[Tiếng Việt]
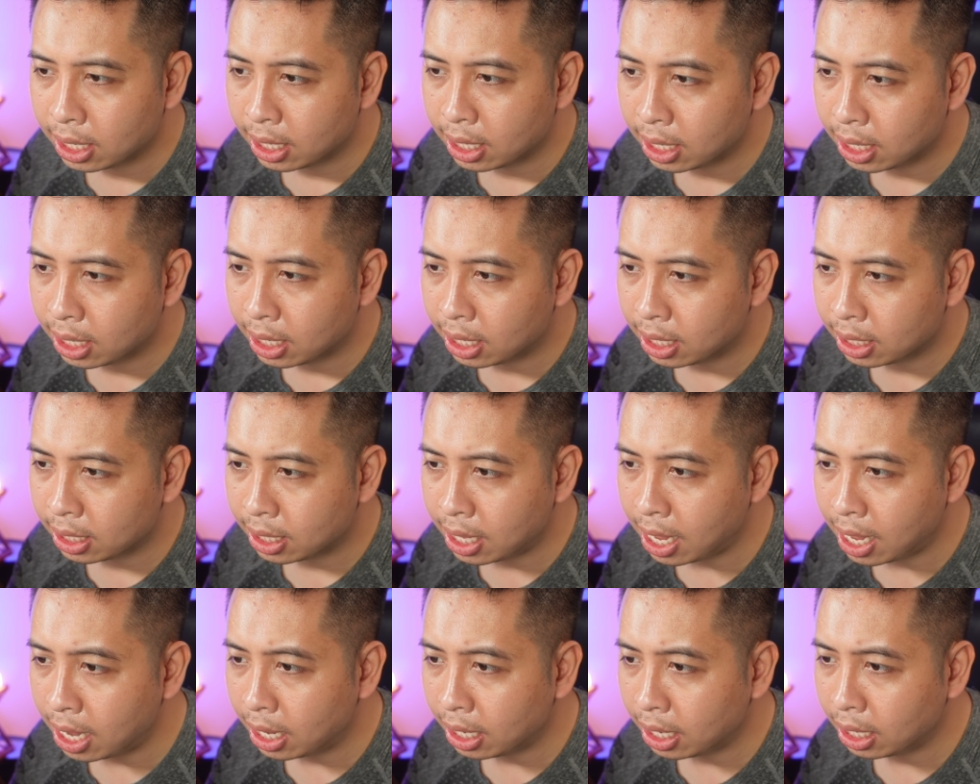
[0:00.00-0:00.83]
à,
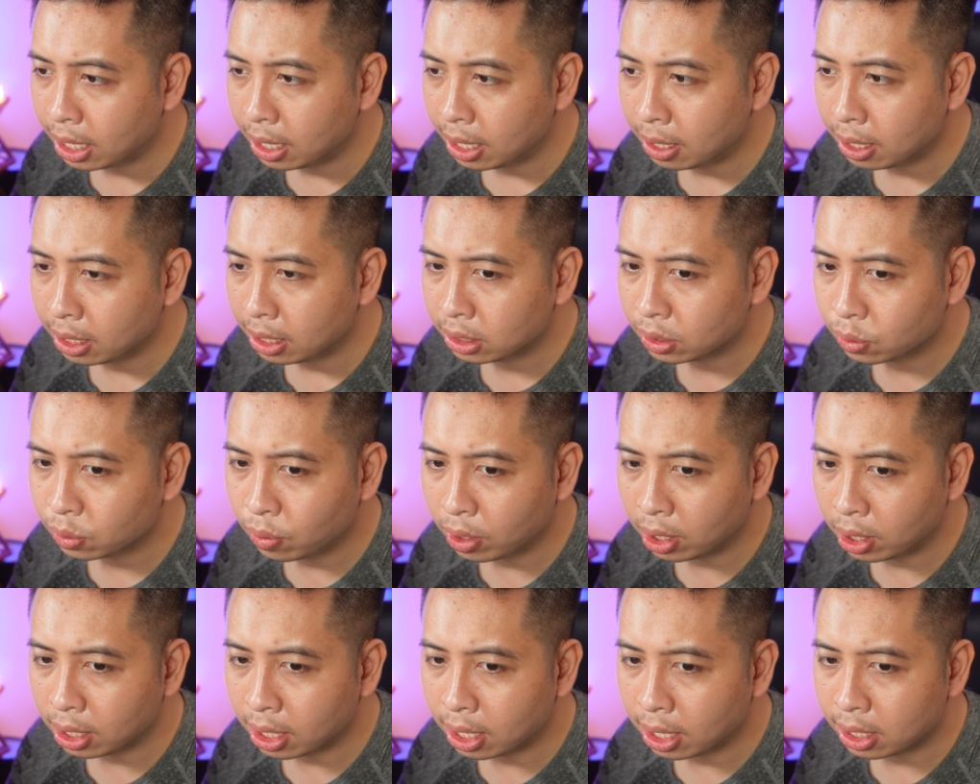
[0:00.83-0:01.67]
thay
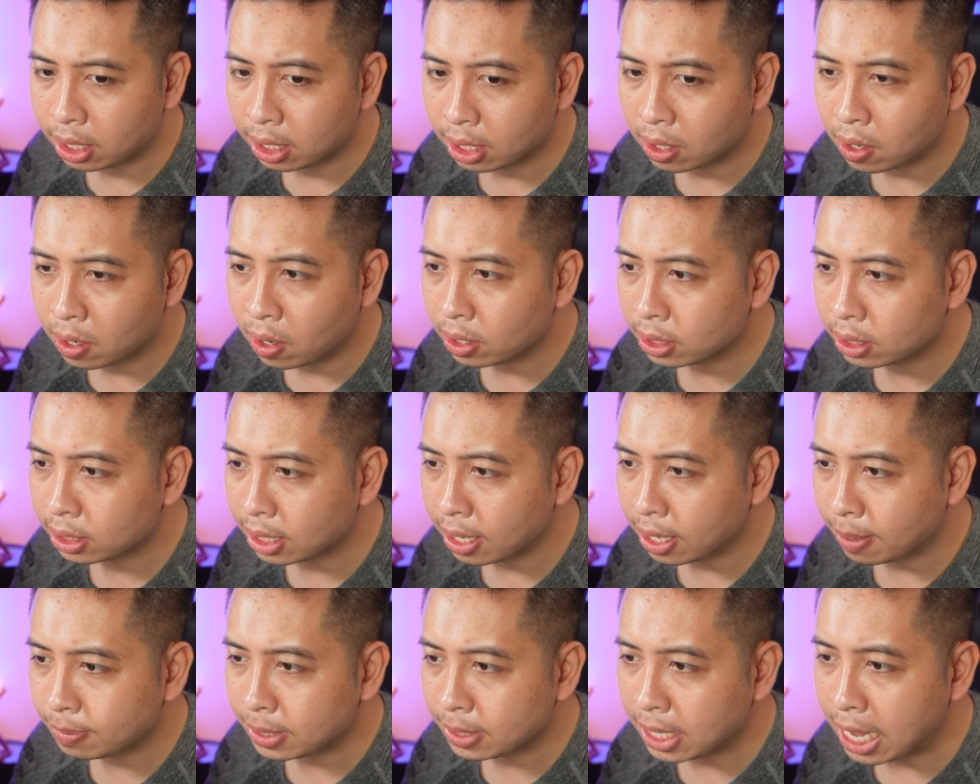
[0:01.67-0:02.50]
switch là những con
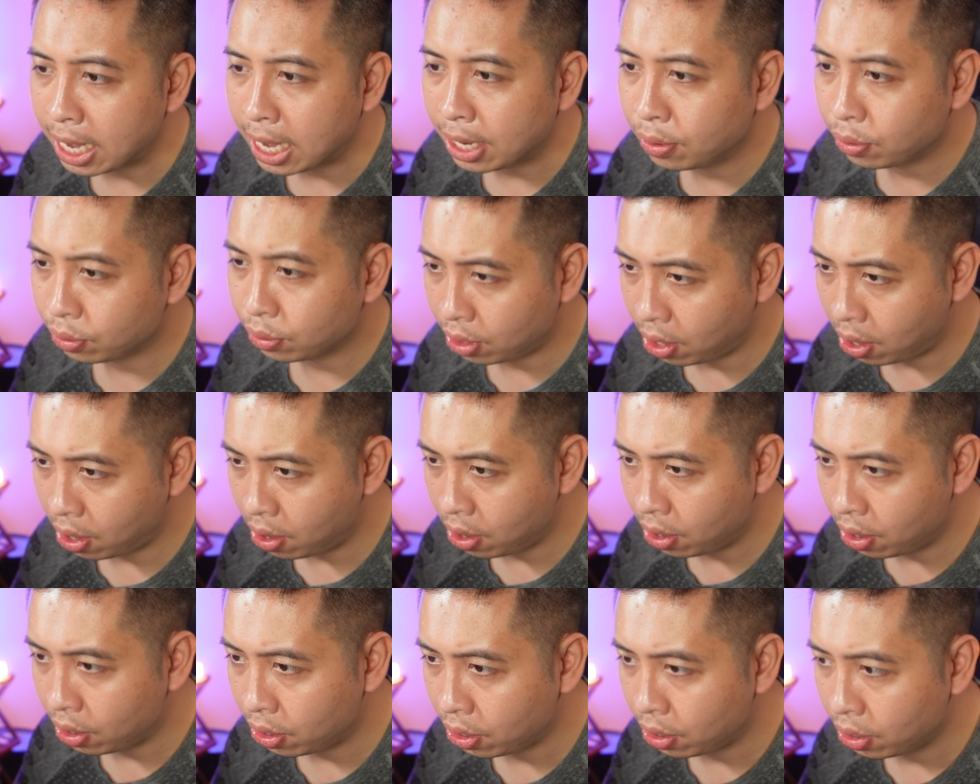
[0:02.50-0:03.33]
stem dài nổ
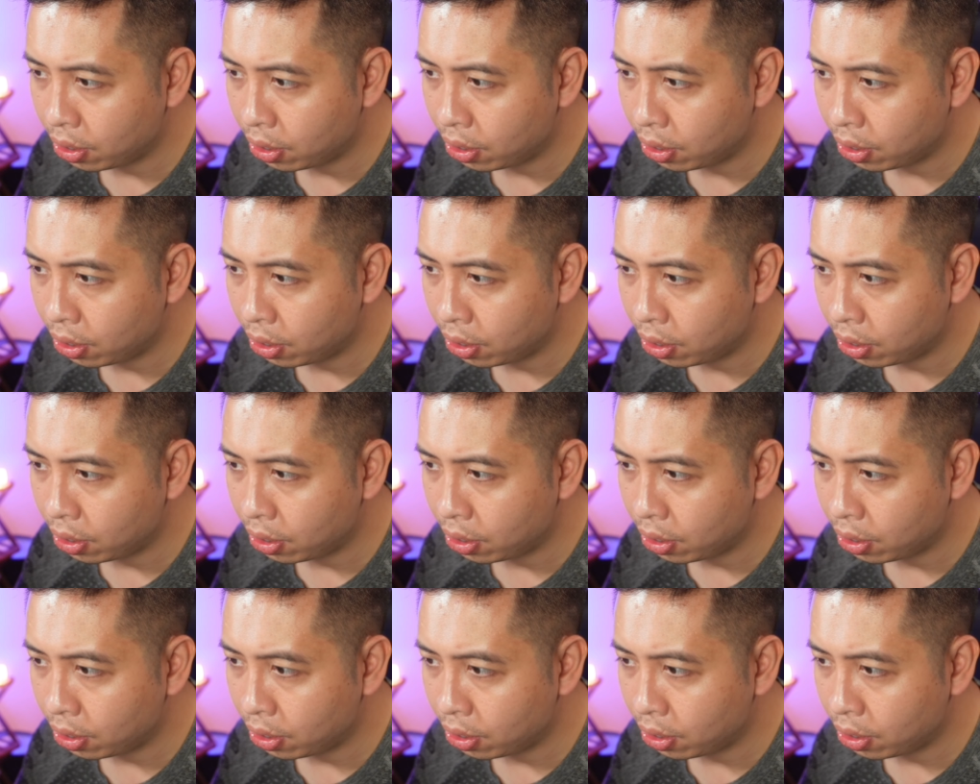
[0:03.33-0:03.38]
to